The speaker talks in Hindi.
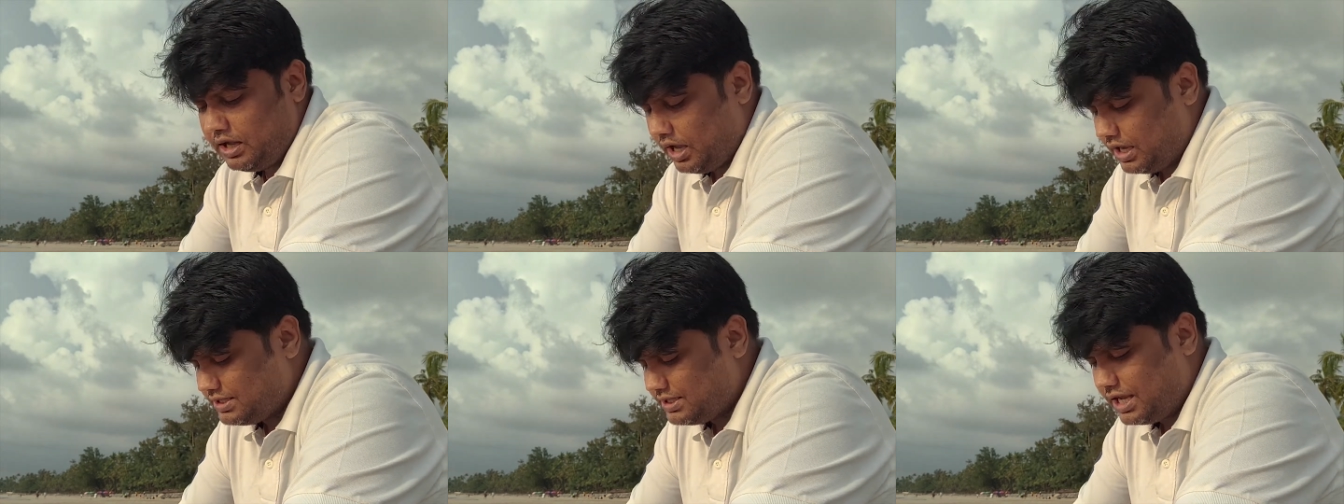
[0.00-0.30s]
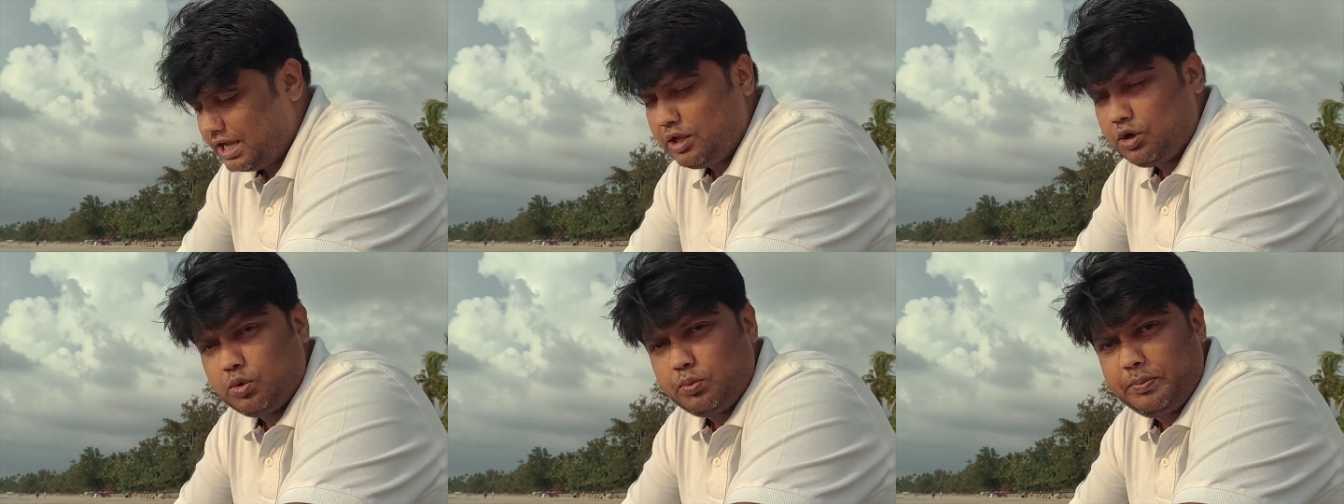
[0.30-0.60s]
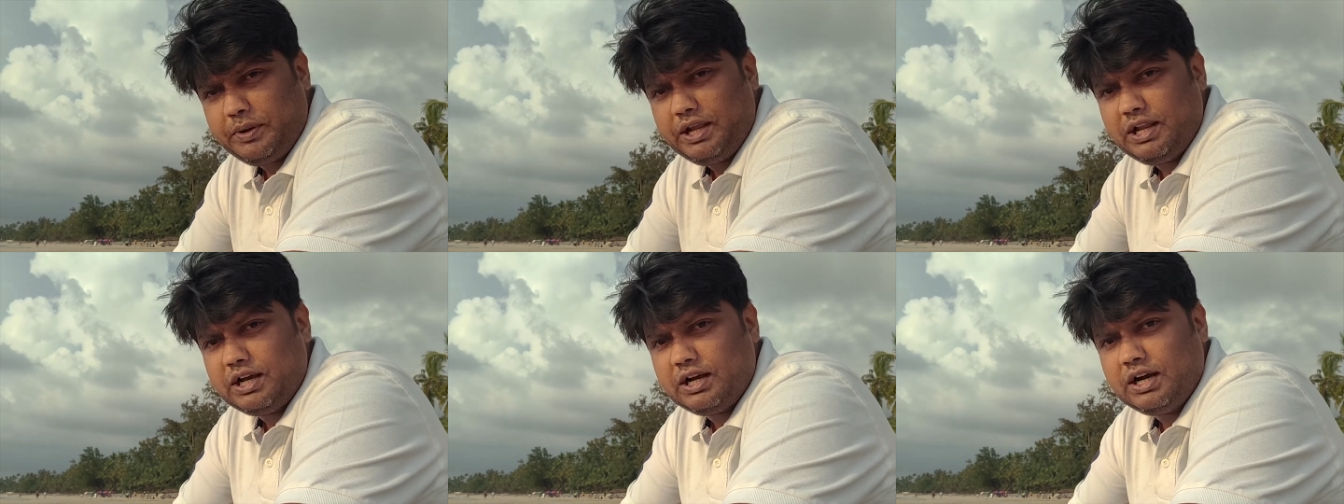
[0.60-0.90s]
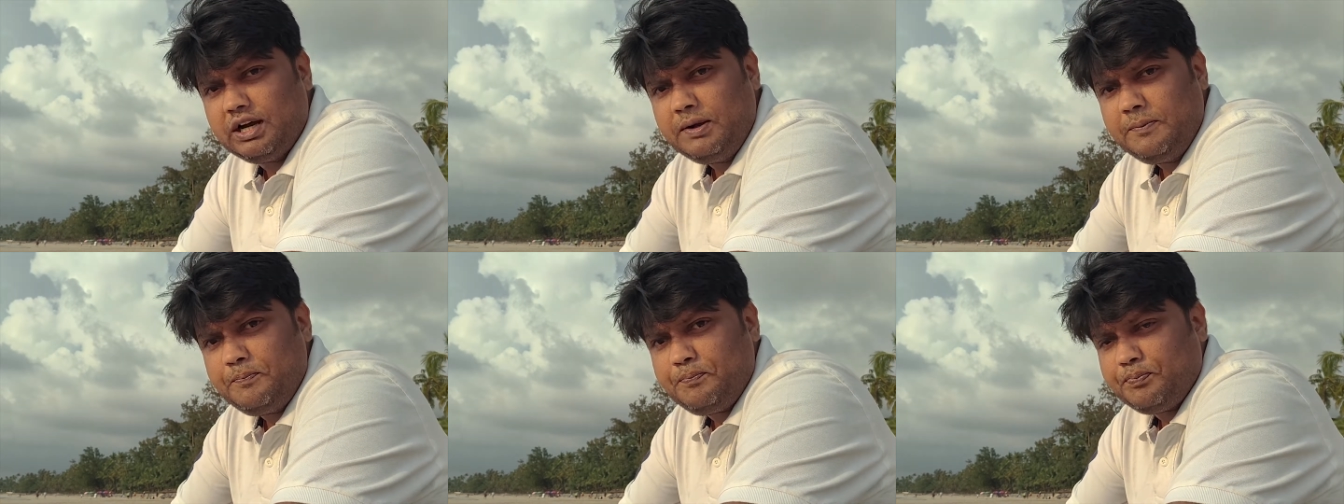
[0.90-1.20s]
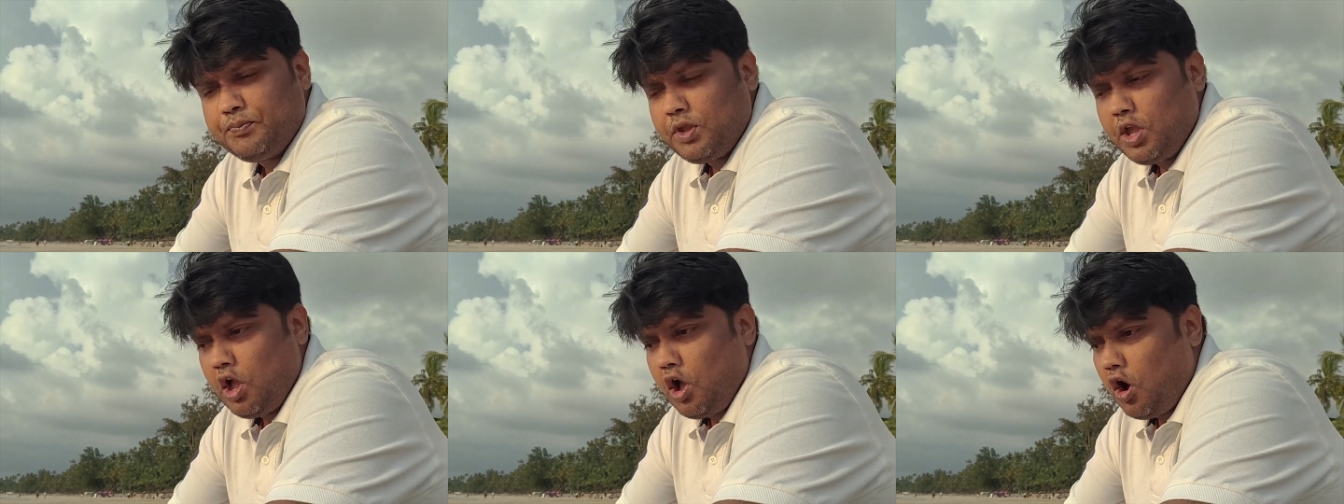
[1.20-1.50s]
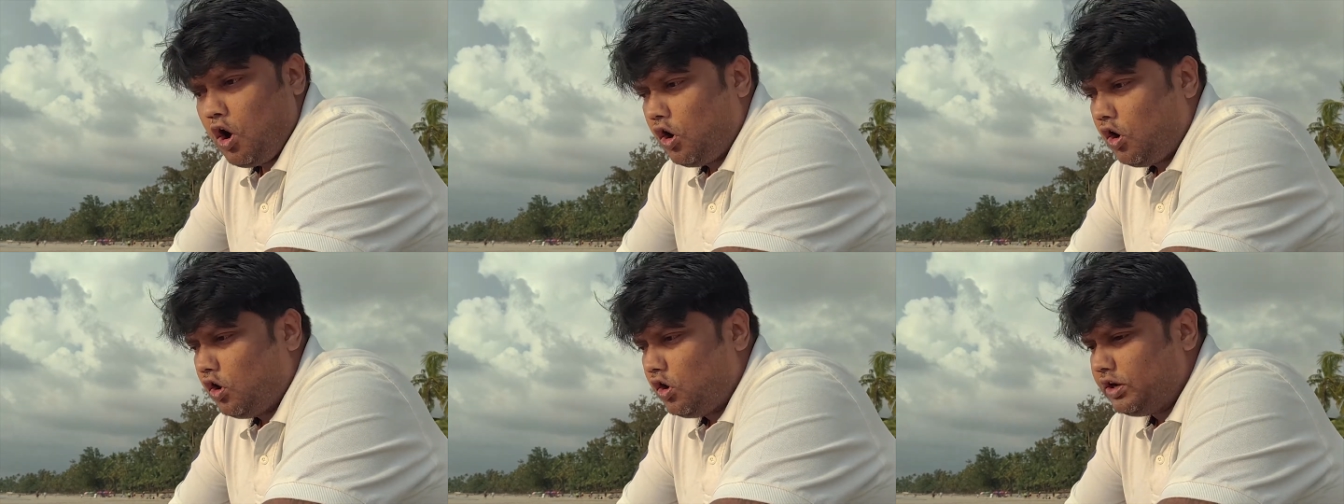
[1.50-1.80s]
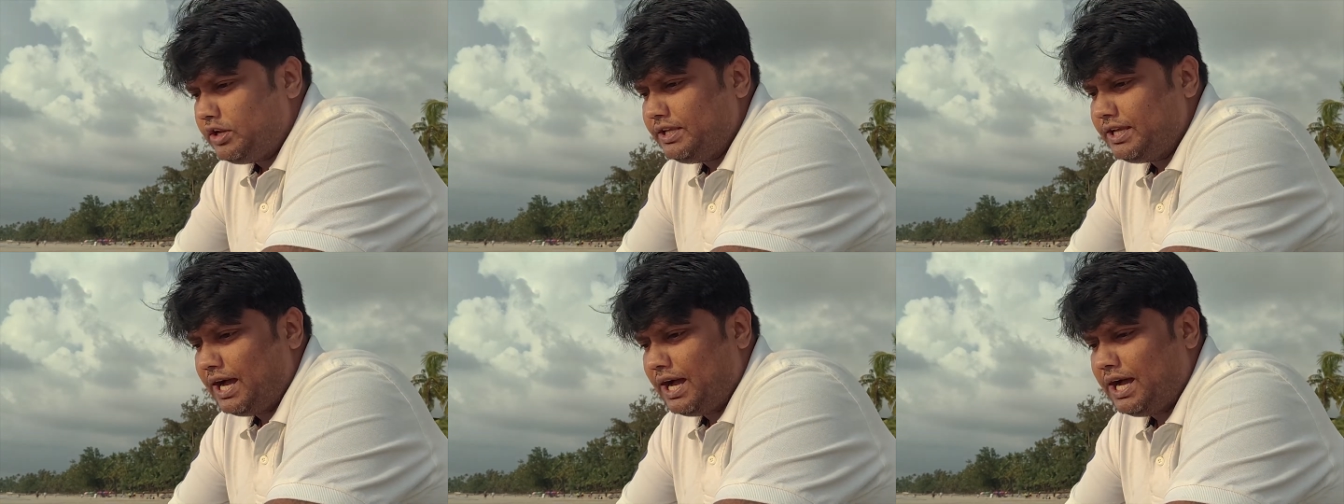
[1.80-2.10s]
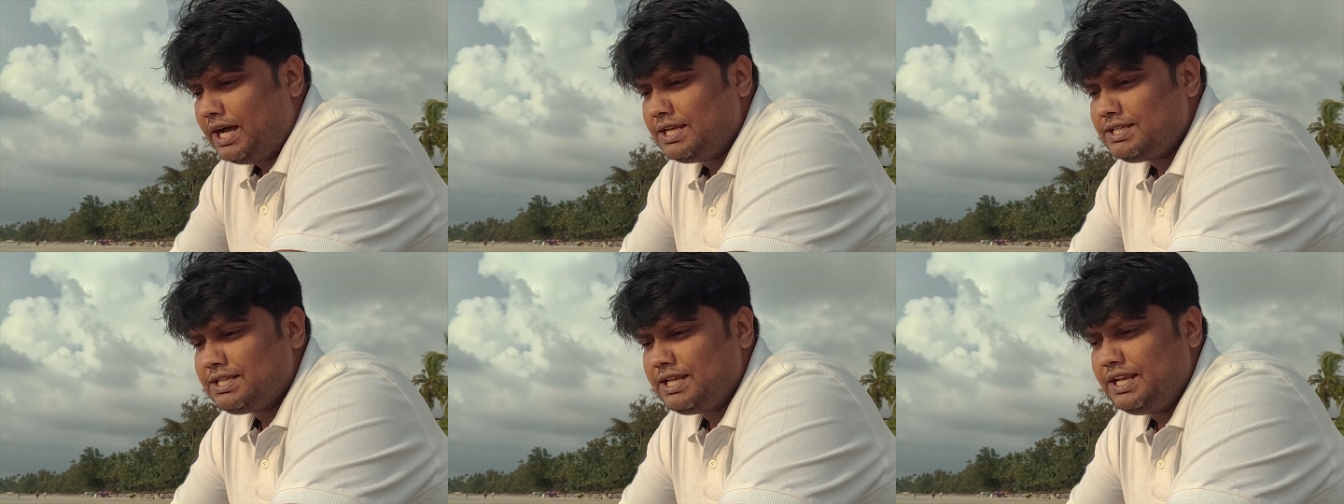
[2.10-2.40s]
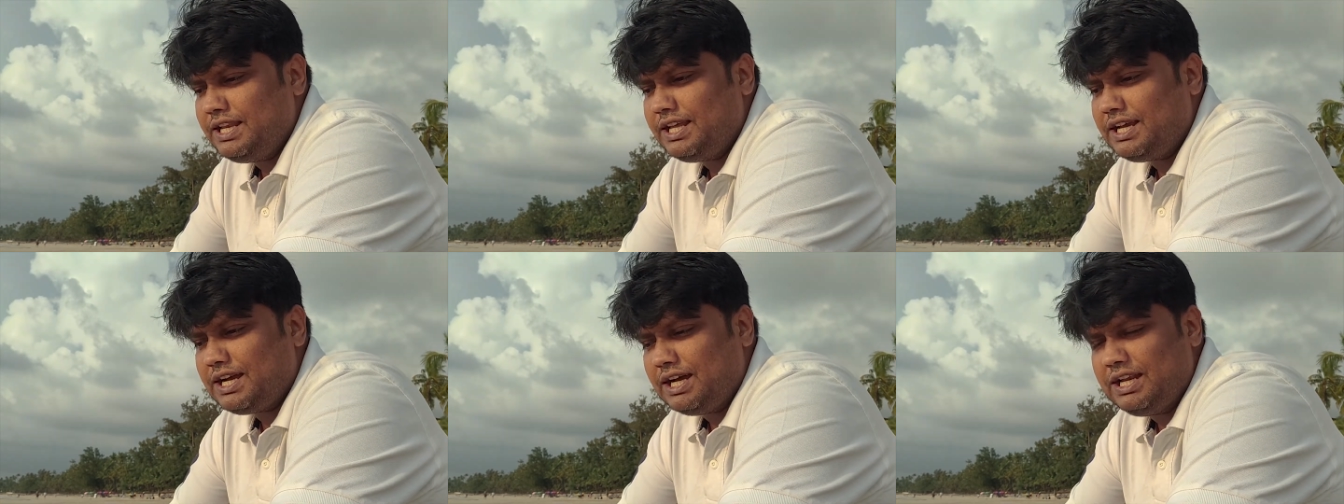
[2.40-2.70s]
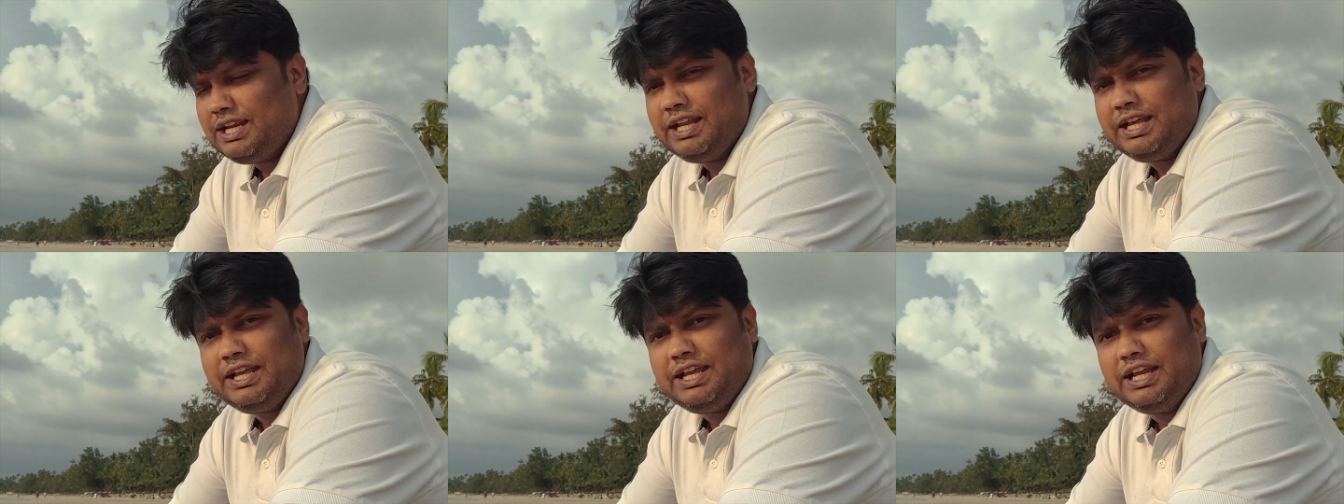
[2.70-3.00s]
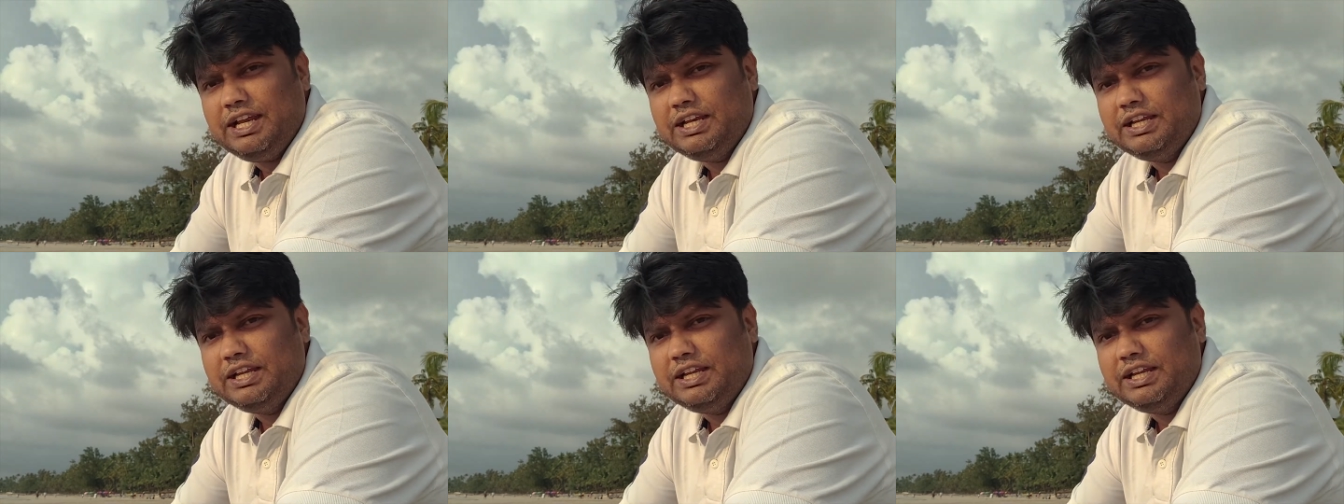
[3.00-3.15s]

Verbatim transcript: हज़ार रुपये लगा और यहाँ से निकलने के